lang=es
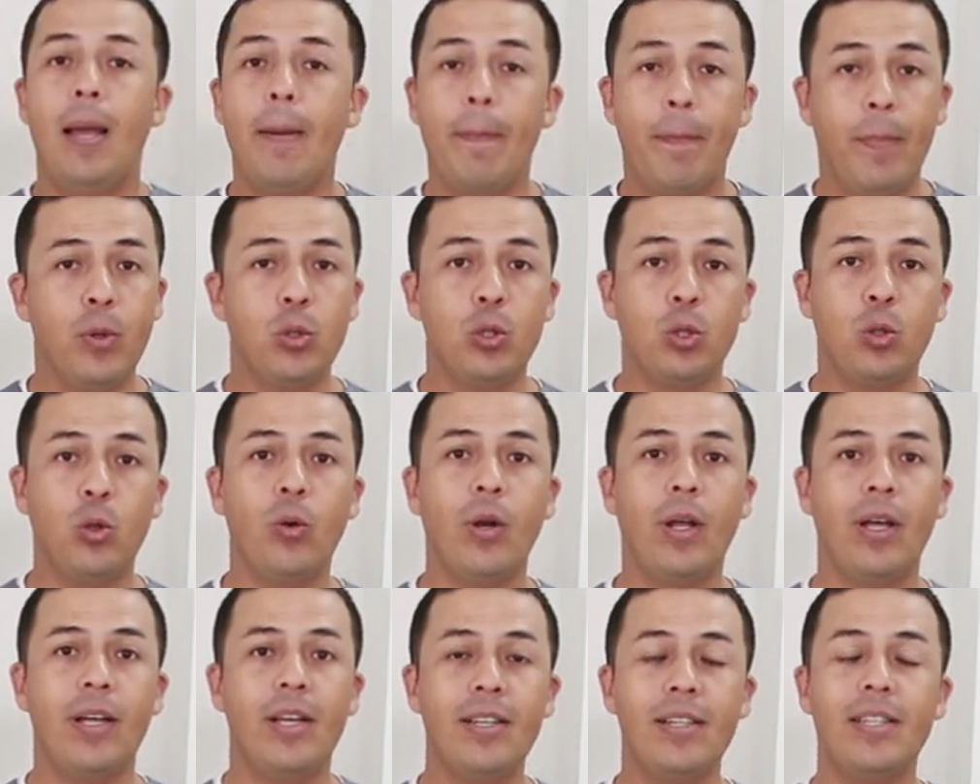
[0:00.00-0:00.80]
La
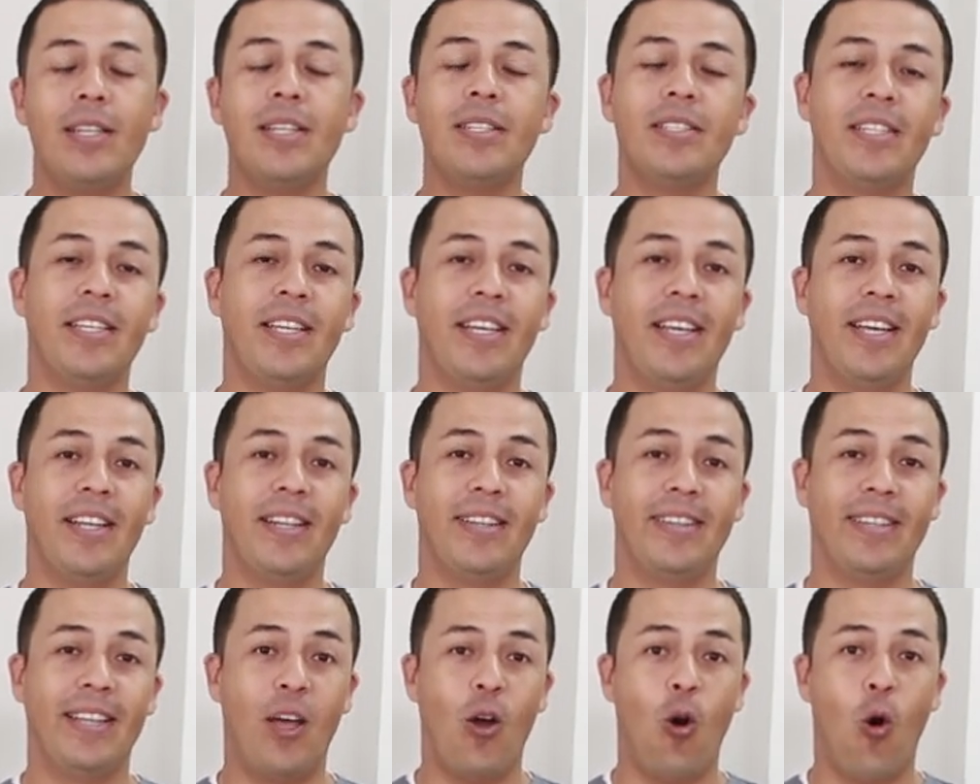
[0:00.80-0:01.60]
postura es la
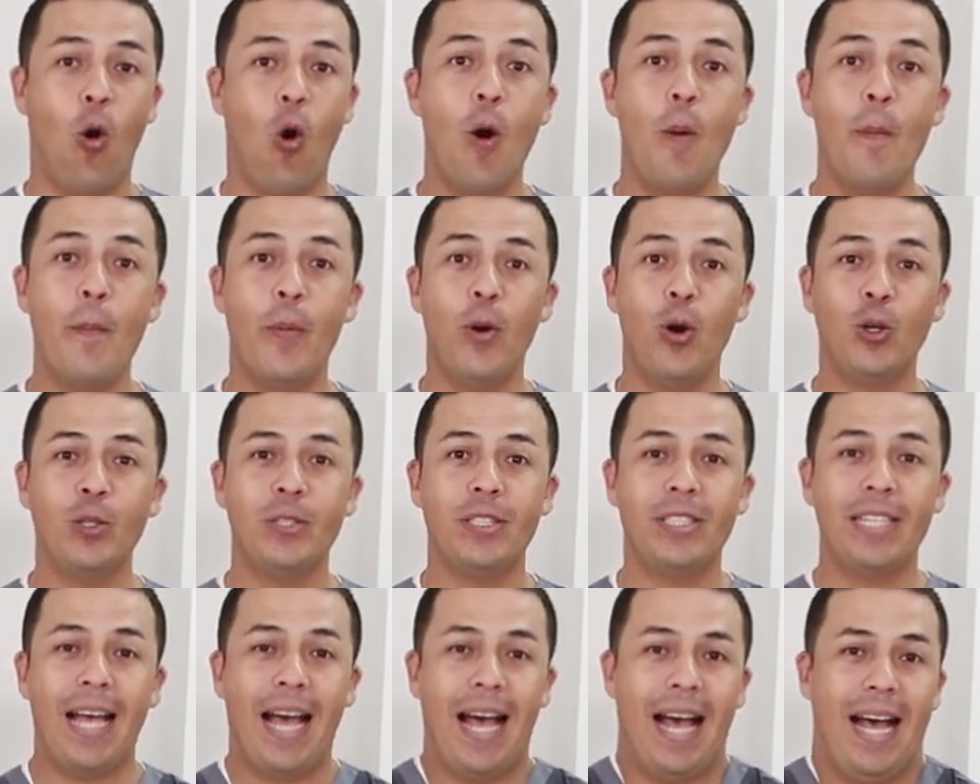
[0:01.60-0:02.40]
siguiente,
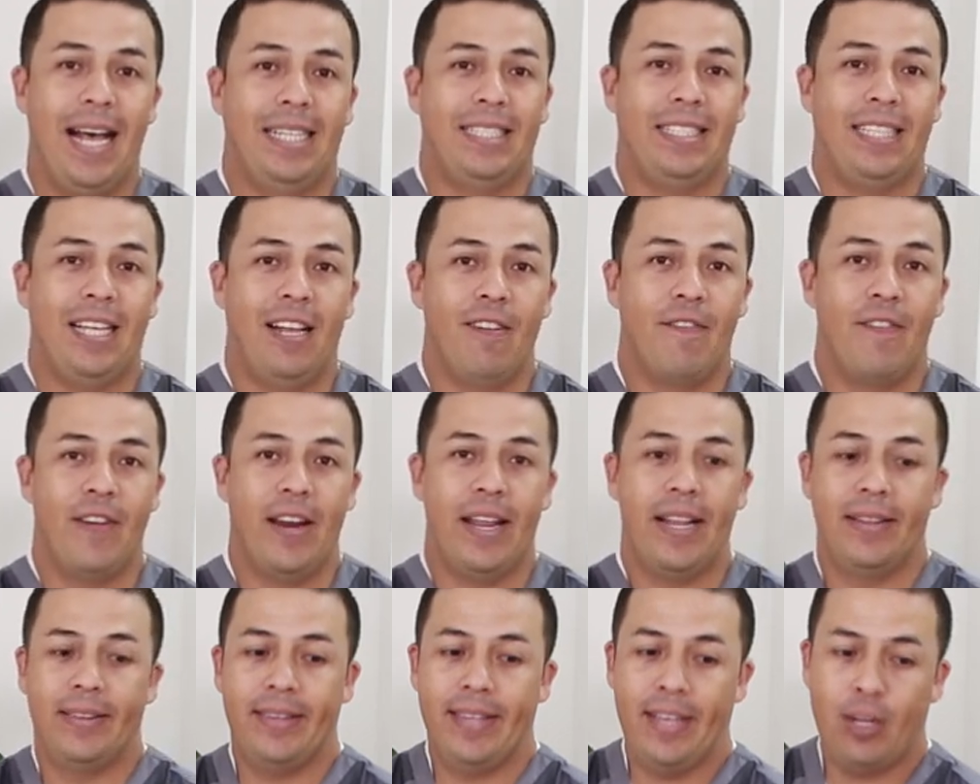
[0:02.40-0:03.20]
hombros hacia el
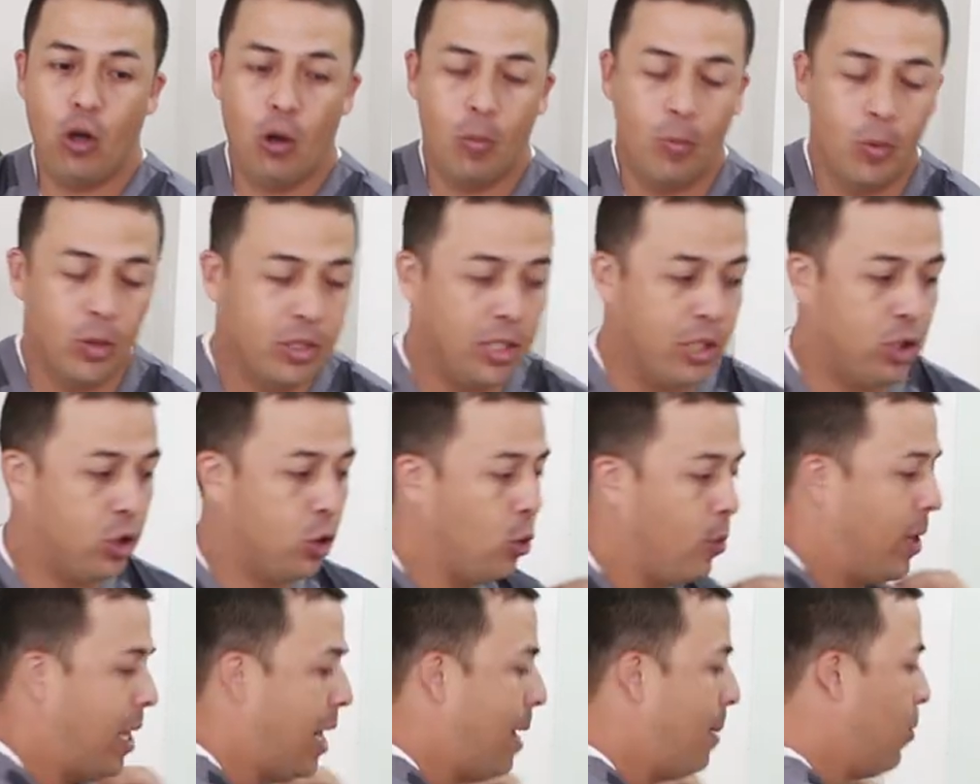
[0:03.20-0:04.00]
frente como si
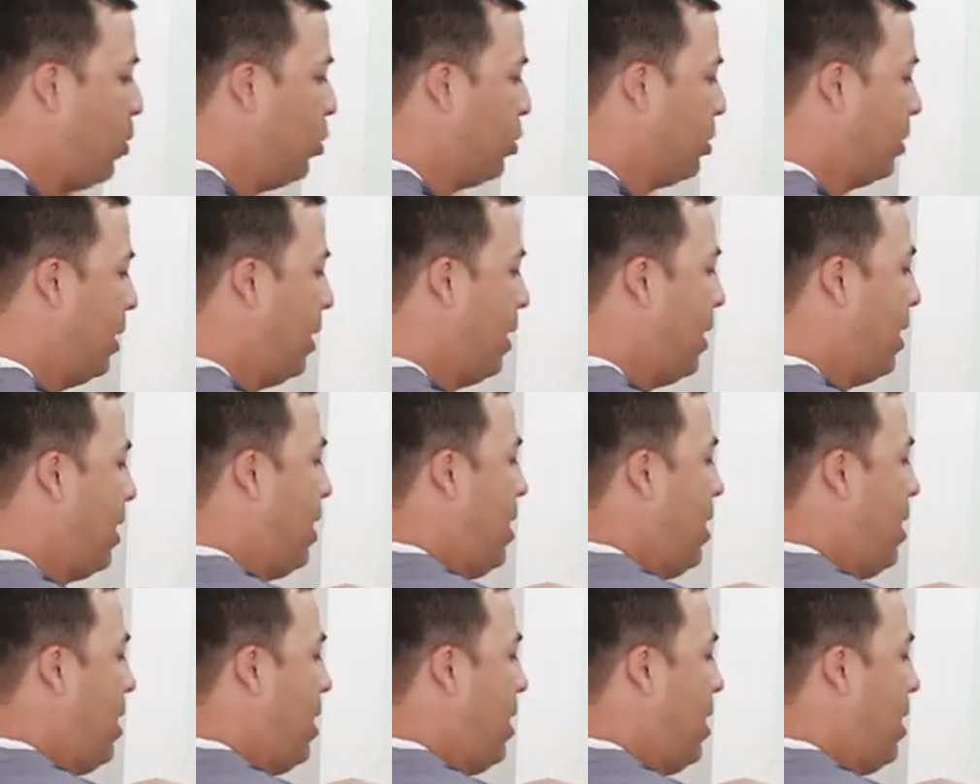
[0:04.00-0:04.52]
estuviéramos